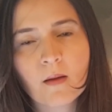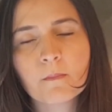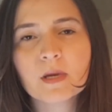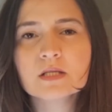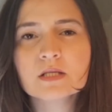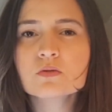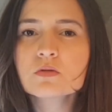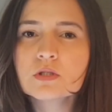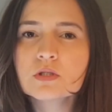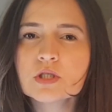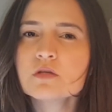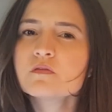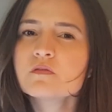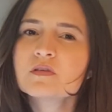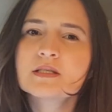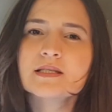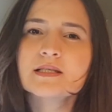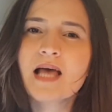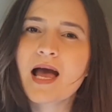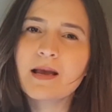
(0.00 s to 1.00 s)
Mas os
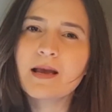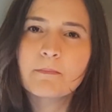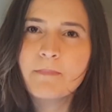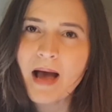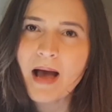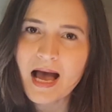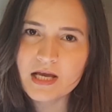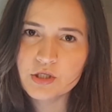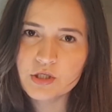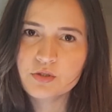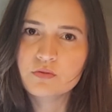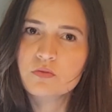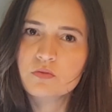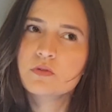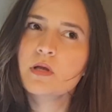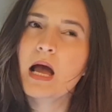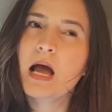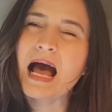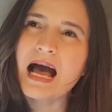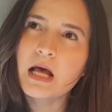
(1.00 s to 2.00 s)
níveis baixos,
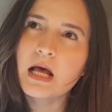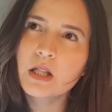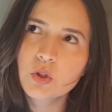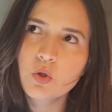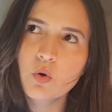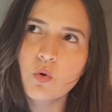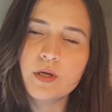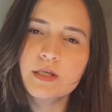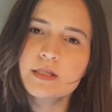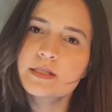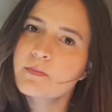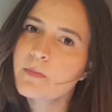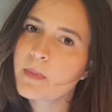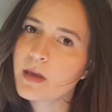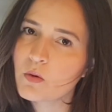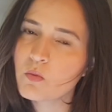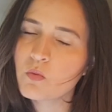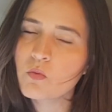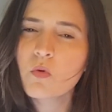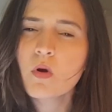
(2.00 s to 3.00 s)
A2 e
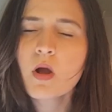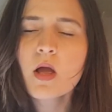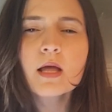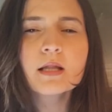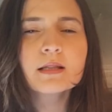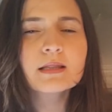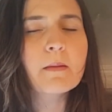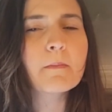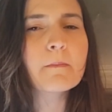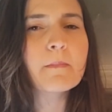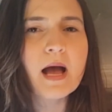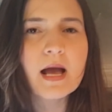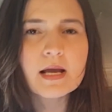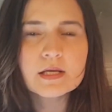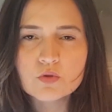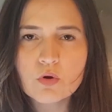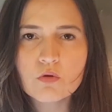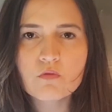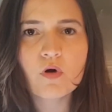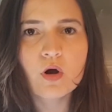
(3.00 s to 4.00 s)
B1, tem mais
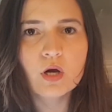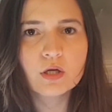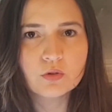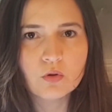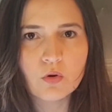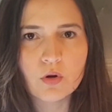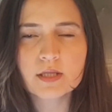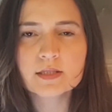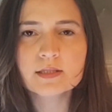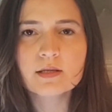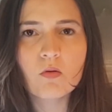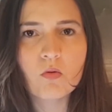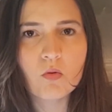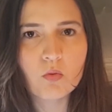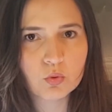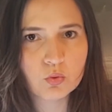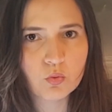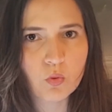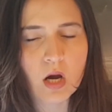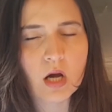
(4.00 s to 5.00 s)
convocatórias ao
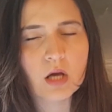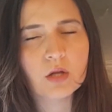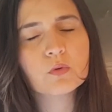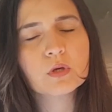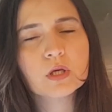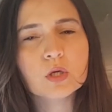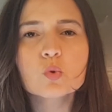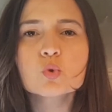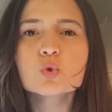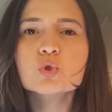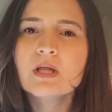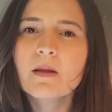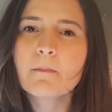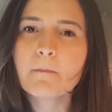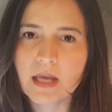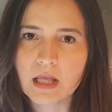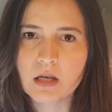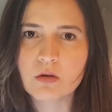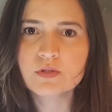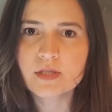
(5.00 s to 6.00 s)
longo do ano e custa
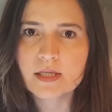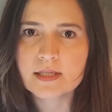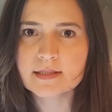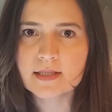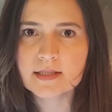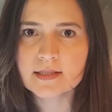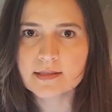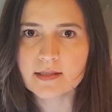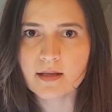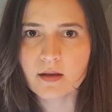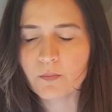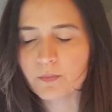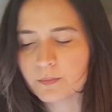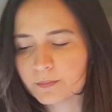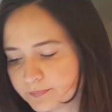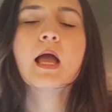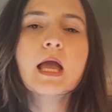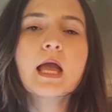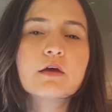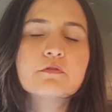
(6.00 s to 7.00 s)
menos a inscrição.
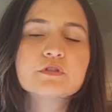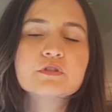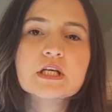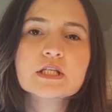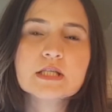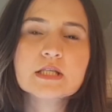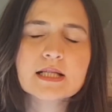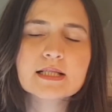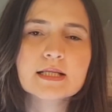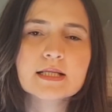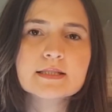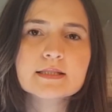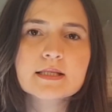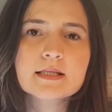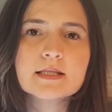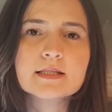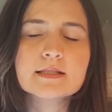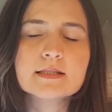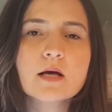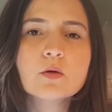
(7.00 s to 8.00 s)
Eu vou deixar na
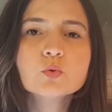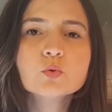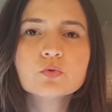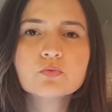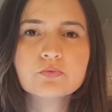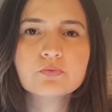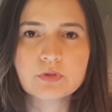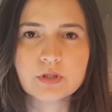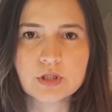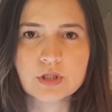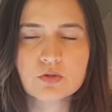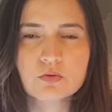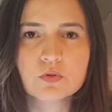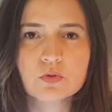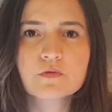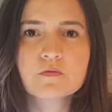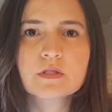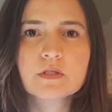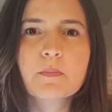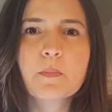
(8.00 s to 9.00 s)
descrição do vídeo
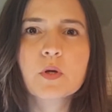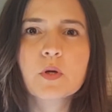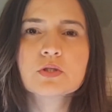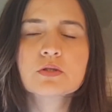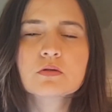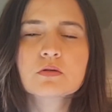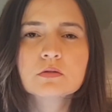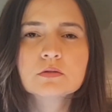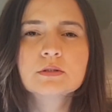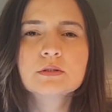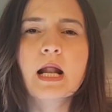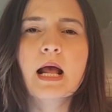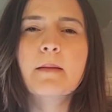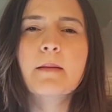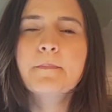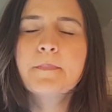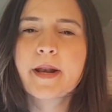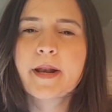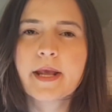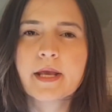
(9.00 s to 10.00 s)
onde você pode encontrar
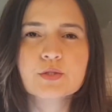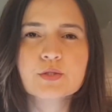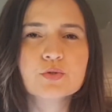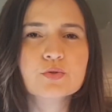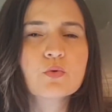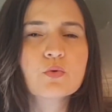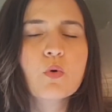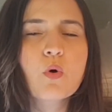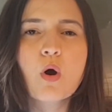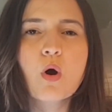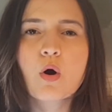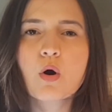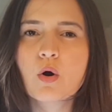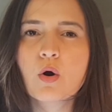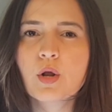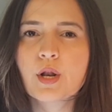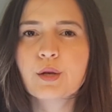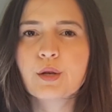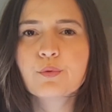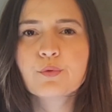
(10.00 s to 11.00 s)
preço,
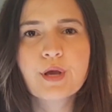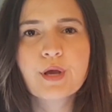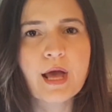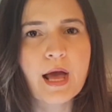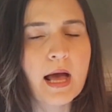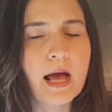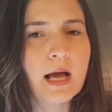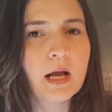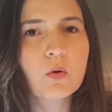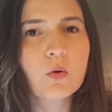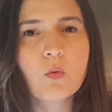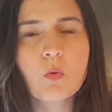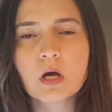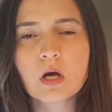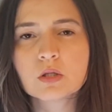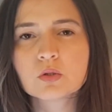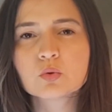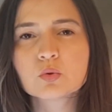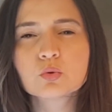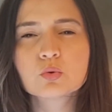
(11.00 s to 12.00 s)
hora, lugar,
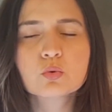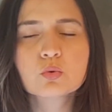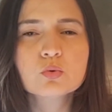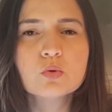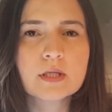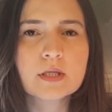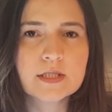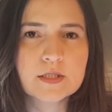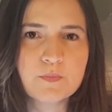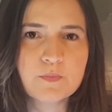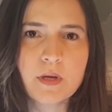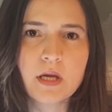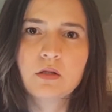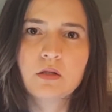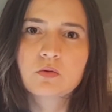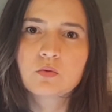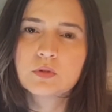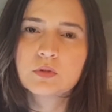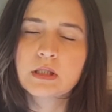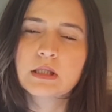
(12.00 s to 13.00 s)
quando, tudo a
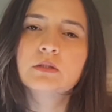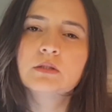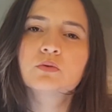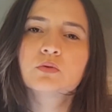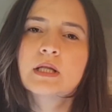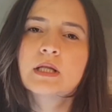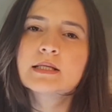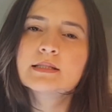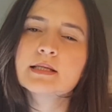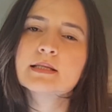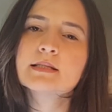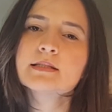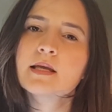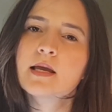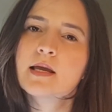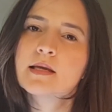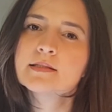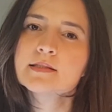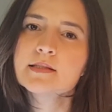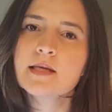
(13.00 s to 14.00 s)
respeito tanto da
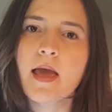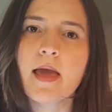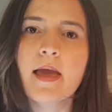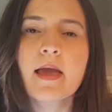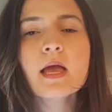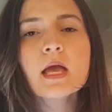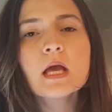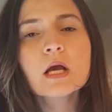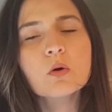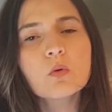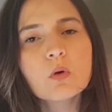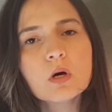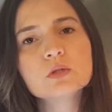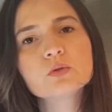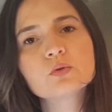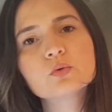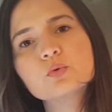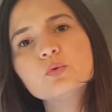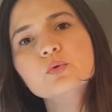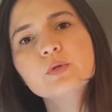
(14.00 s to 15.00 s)
CCSE
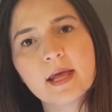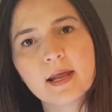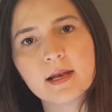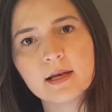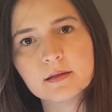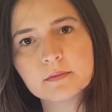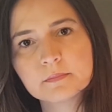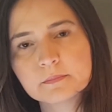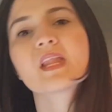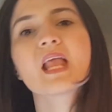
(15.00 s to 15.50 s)
quanto do DELI.